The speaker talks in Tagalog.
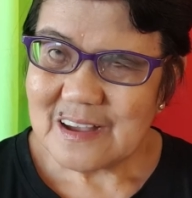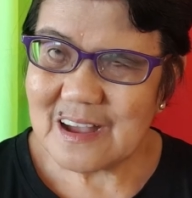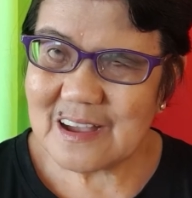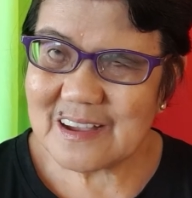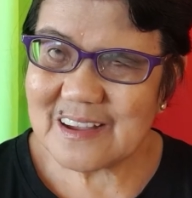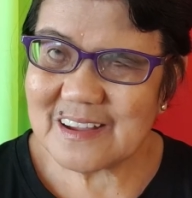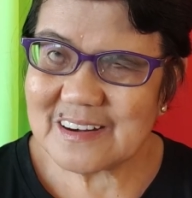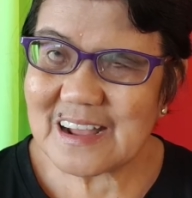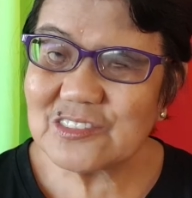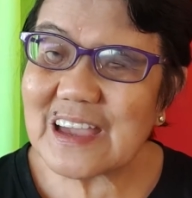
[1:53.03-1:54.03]
uh, ah,
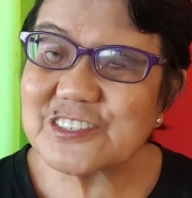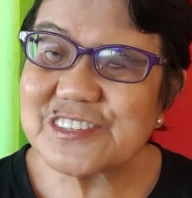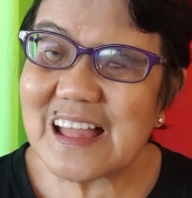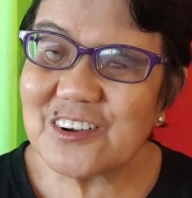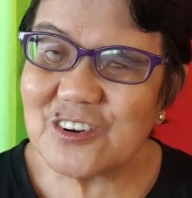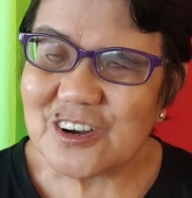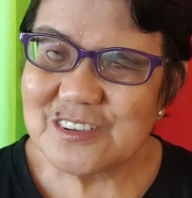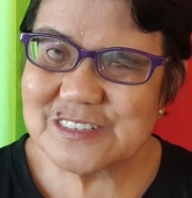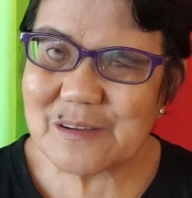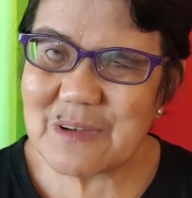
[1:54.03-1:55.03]
nag-text lang ko
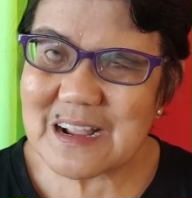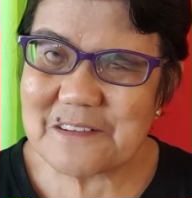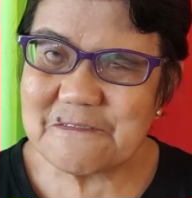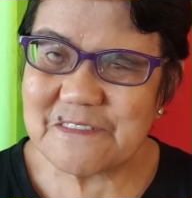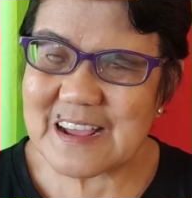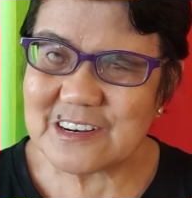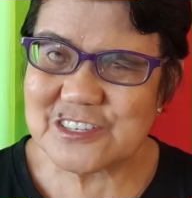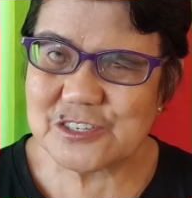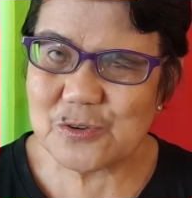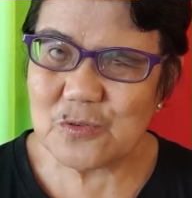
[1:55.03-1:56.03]
sa mga
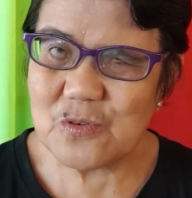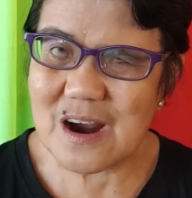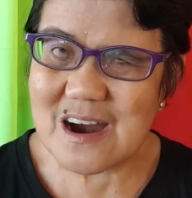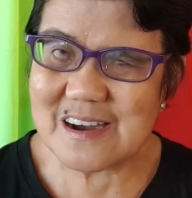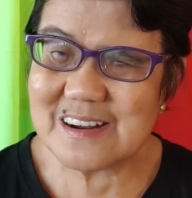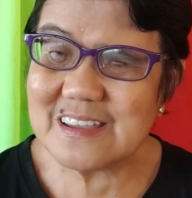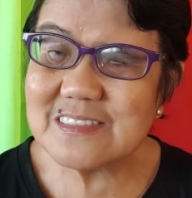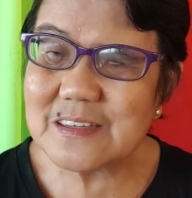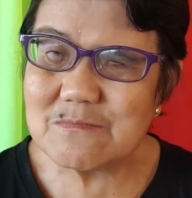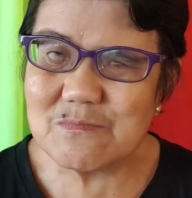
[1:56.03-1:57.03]
friends who are in
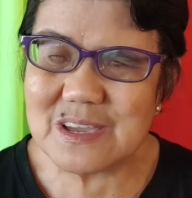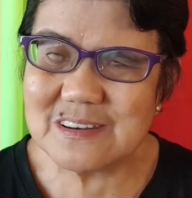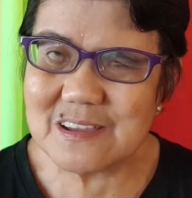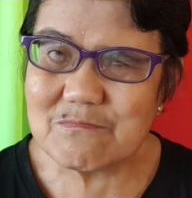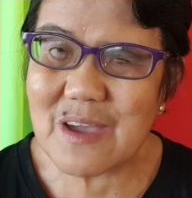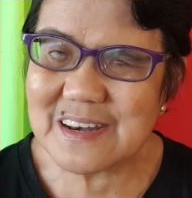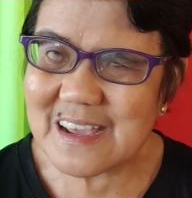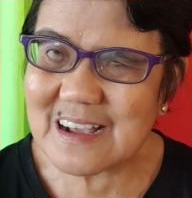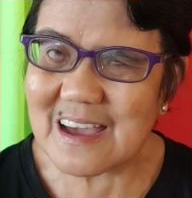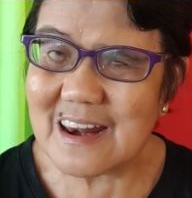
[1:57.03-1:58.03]
the med
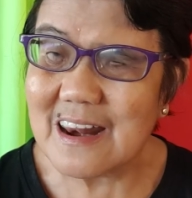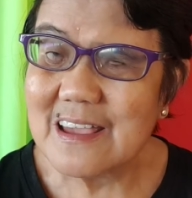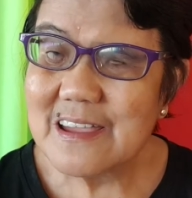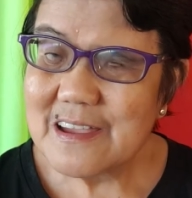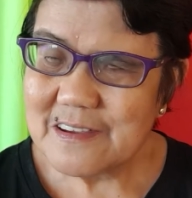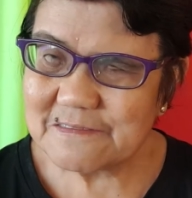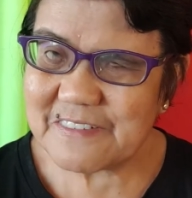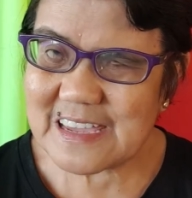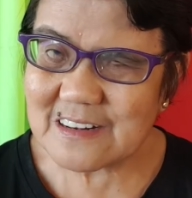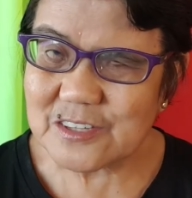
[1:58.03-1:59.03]
medical
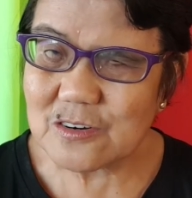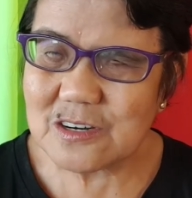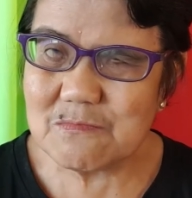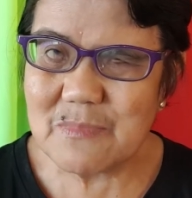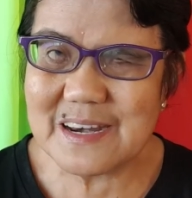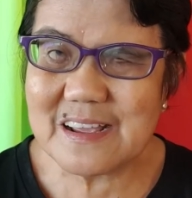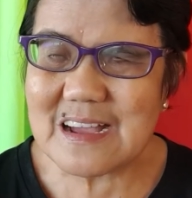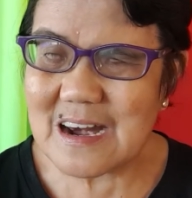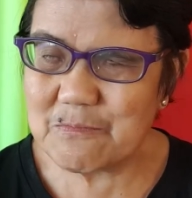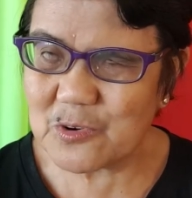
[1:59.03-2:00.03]
field or
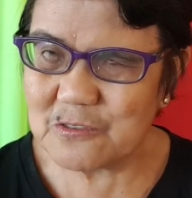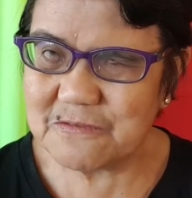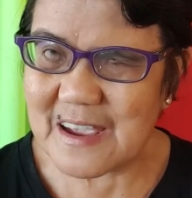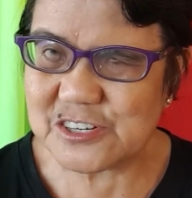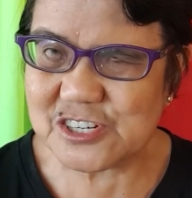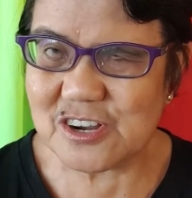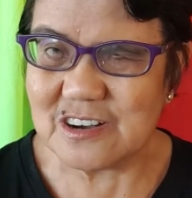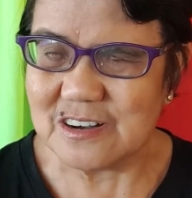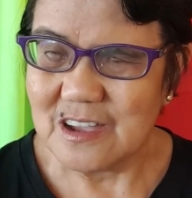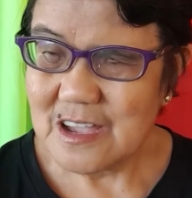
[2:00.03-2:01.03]
medical
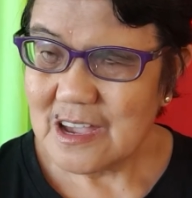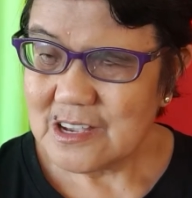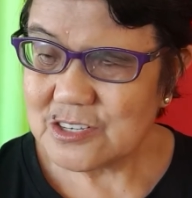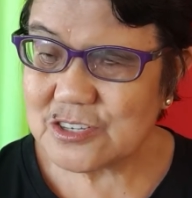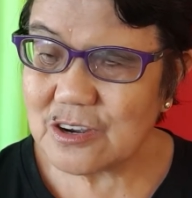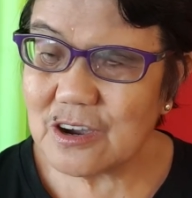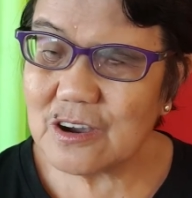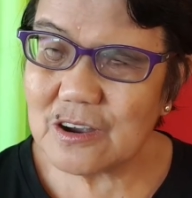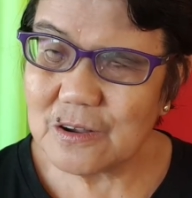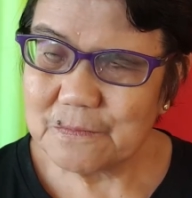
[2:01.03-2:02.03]
profession
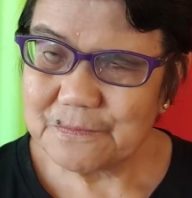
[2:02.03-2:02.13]
so